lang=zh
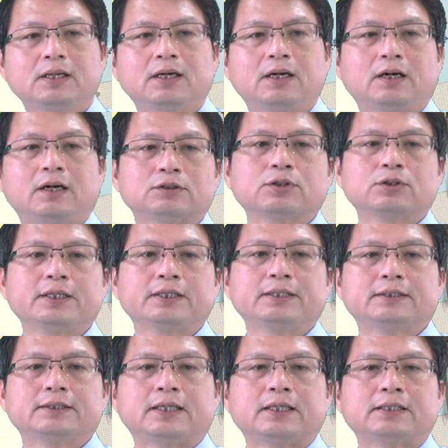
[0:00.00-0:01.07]
啊，所以
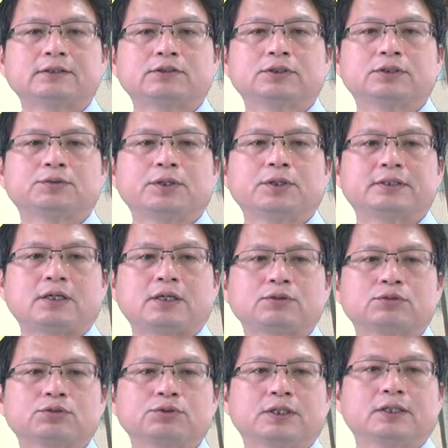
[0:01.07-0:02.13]
它就是会造
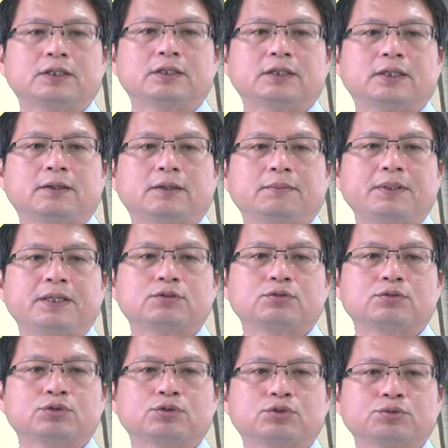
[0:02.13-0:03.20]
出一个啊被
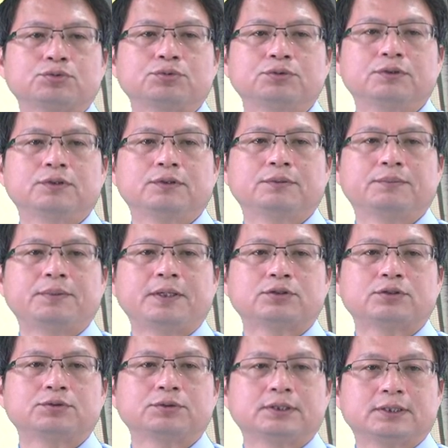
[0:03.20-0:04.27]
除数、被
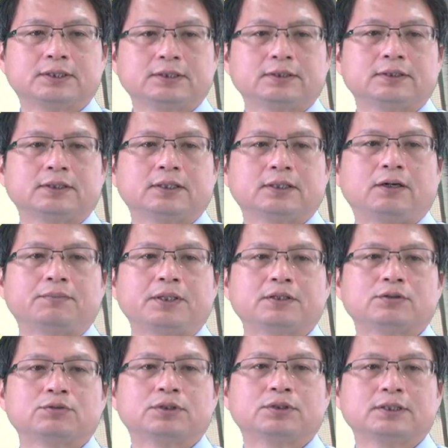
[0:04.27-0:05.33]
除式啊、被
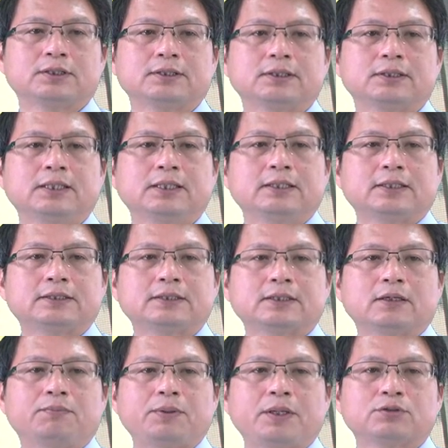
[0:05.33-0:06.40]
除式。那这
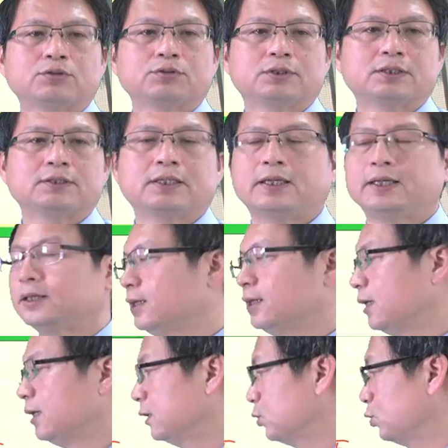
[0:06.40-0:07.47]
个被除式呢
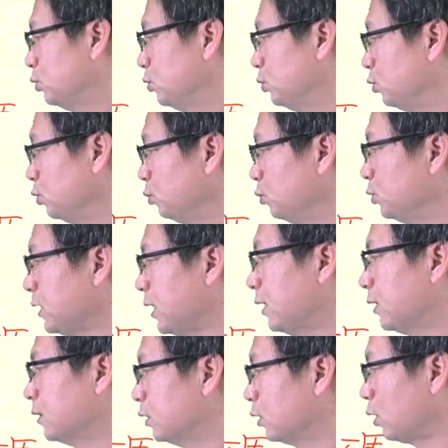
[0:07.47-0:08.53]
啊，除
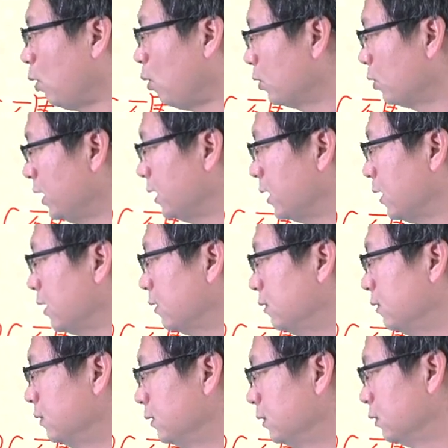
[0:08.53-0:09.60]
上同一个
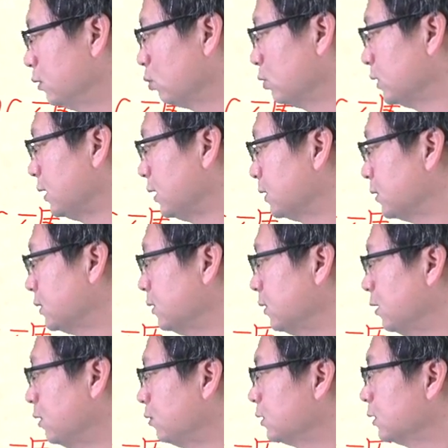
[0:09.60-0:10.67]
多项式
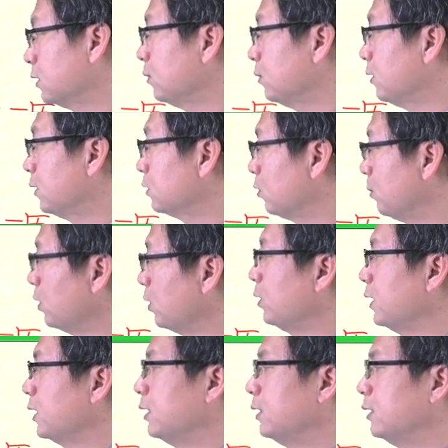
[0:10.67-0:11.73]
啊，这个地方什么同
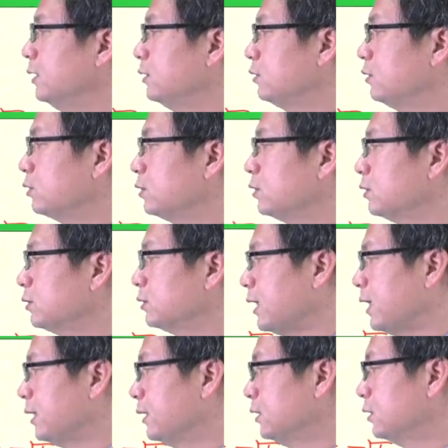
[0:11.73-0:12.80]
一个，就是
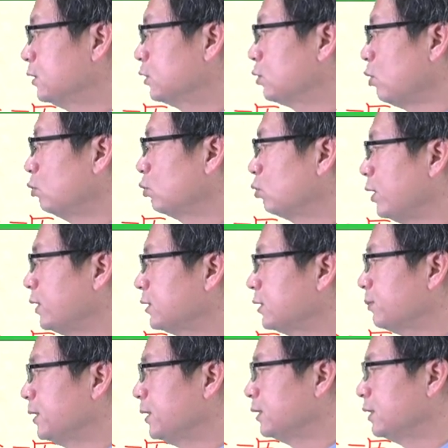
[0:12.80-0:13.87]
在送端
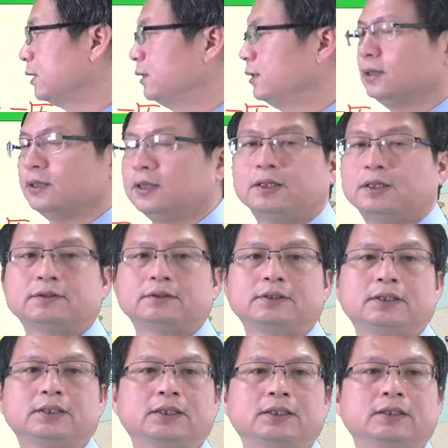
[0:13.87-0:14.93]
这边的啊
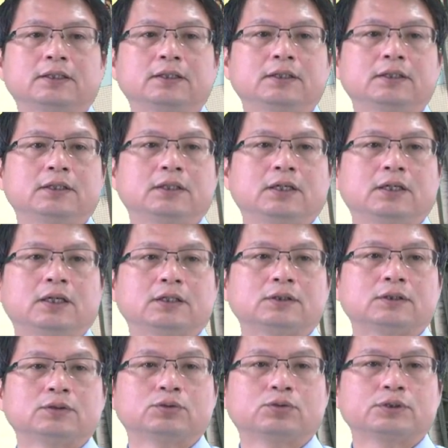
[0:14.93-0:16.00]
这个啊。
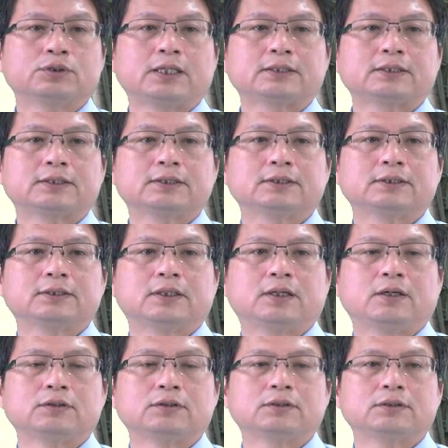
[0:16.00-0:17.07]
多项式
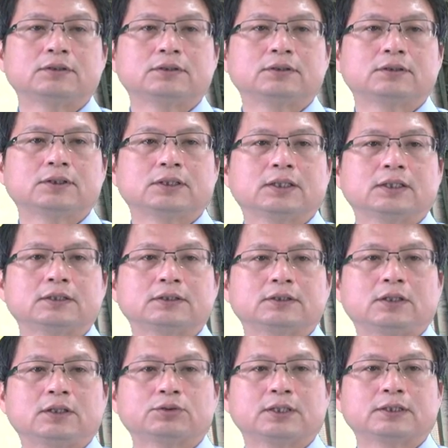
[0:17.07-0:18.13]
啊，这个是
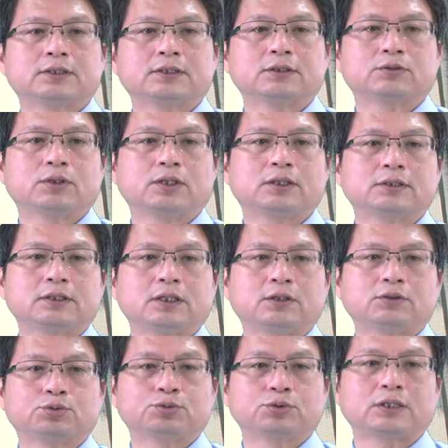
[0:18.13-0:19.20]
要生成多项式，要
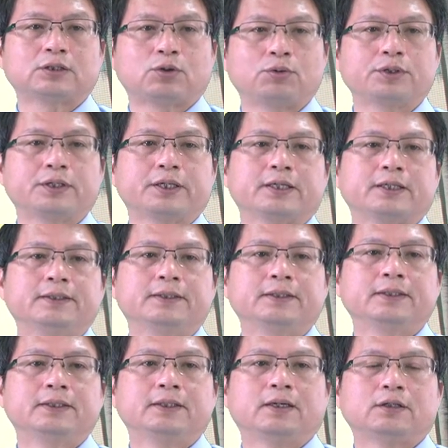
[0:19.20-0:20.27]
除上同一个
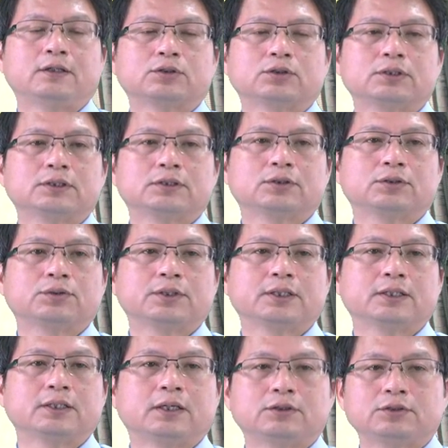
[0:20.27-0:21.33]
啊，同同一
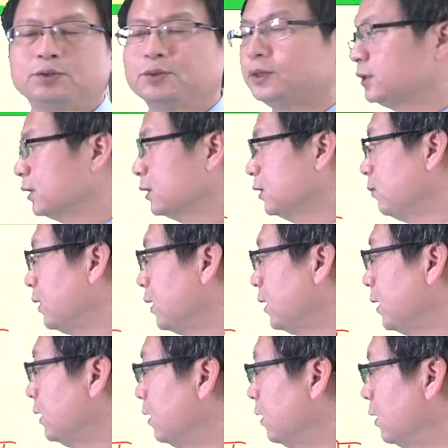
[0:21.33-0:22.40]
个啊，因为这个地方
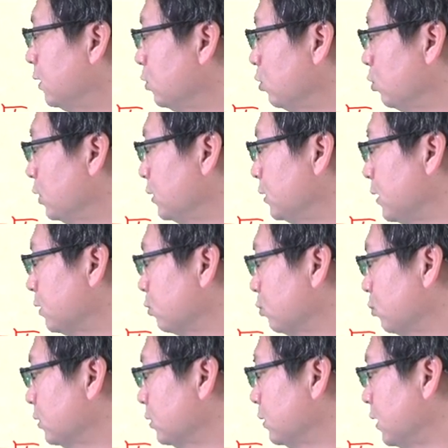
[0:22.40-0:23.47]
呢啊，就会当
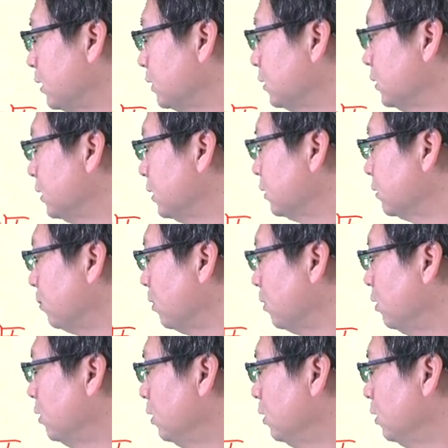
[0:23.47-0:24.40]
做是它是一个什么